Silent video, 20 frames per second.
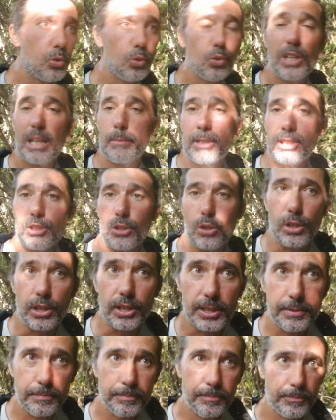che tu non abbia i
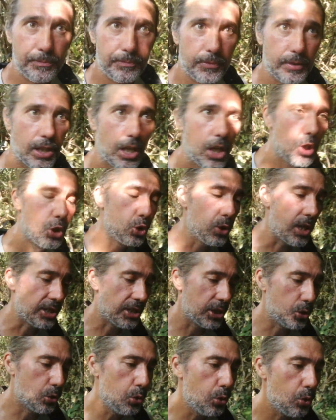soldi, cioè
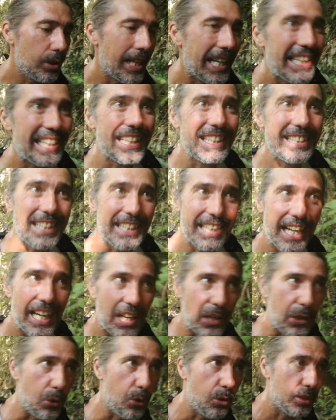se tu non hai il
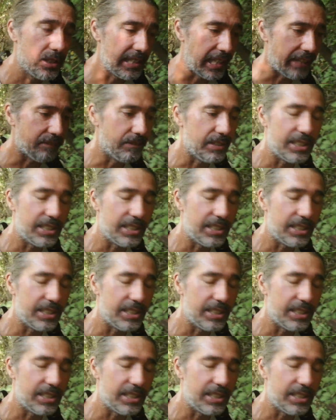denaro da